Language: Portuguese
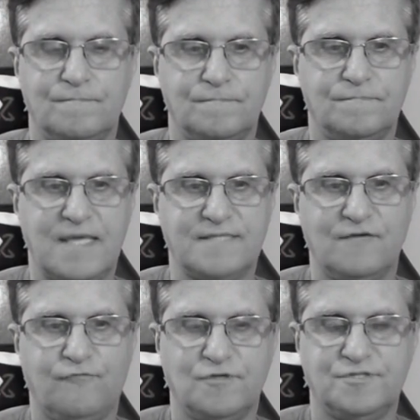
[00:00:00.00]
essa
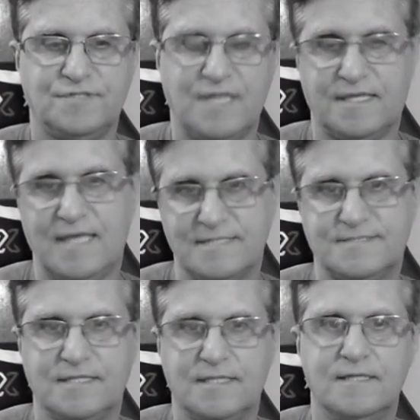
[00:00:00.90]
fonte daqui é a
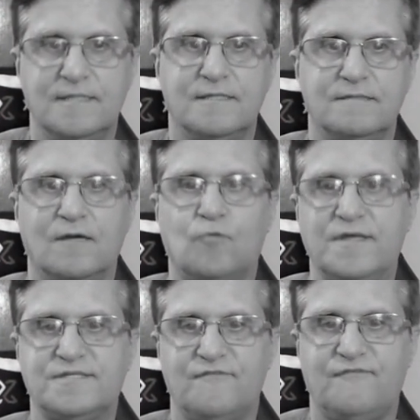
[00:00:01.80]
cena com
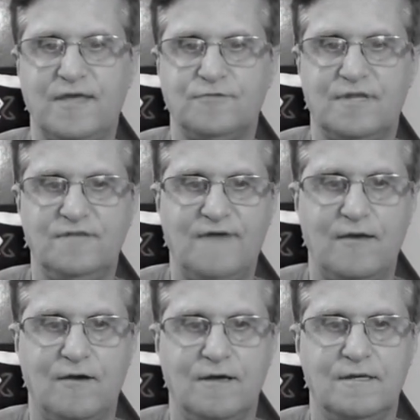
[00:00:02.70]
esse efeito, ele vai, ó
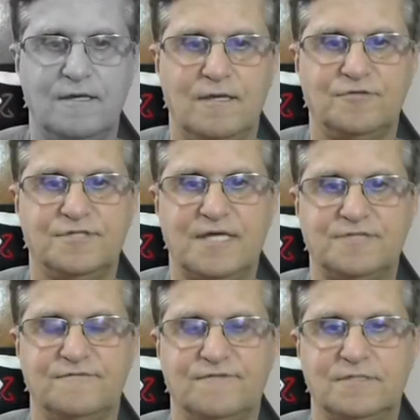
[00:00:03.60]
eu
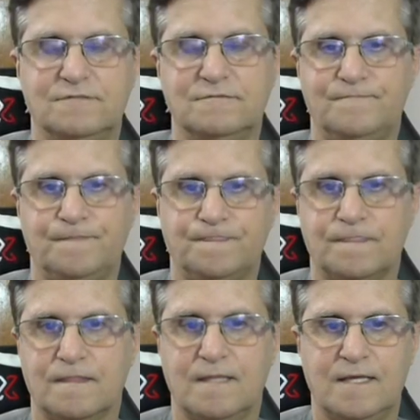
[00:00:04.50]
desativando,
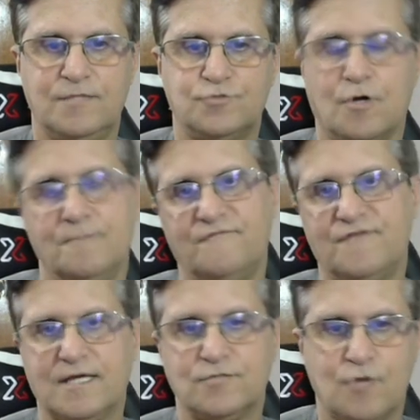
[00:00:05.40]
ele some e
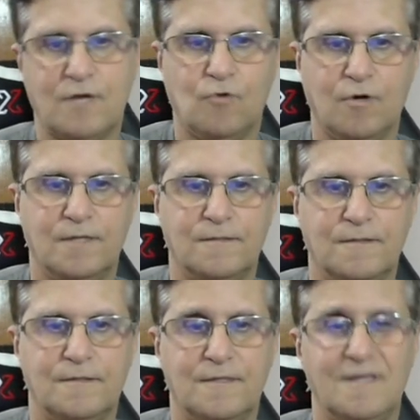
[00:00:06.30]
fica só a cor.
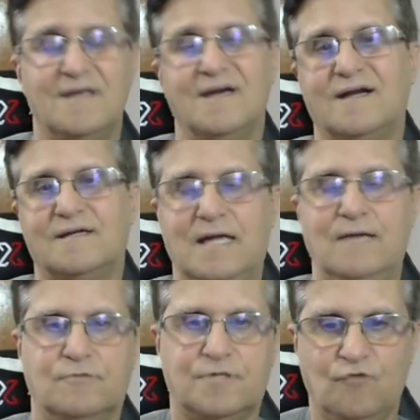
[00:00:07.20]
Claro
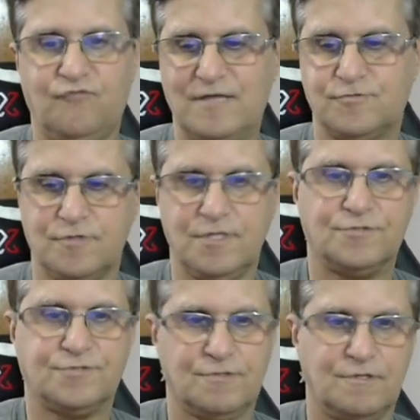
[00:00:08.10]
que eu faço
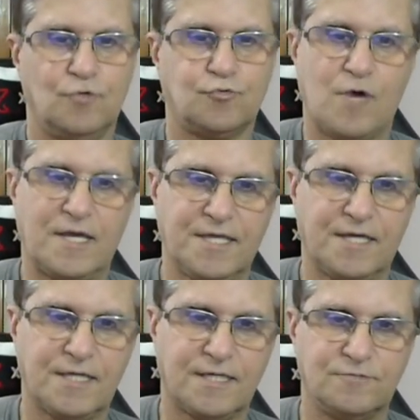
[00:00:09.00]
isso, eu estou aqui
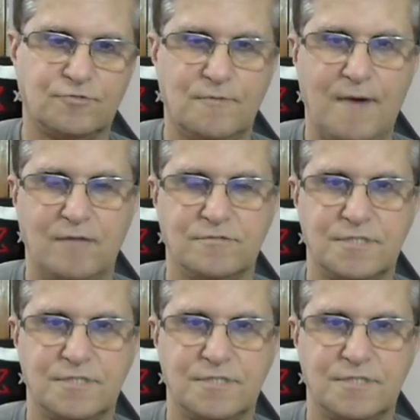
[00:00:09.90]
clicando com o mouse.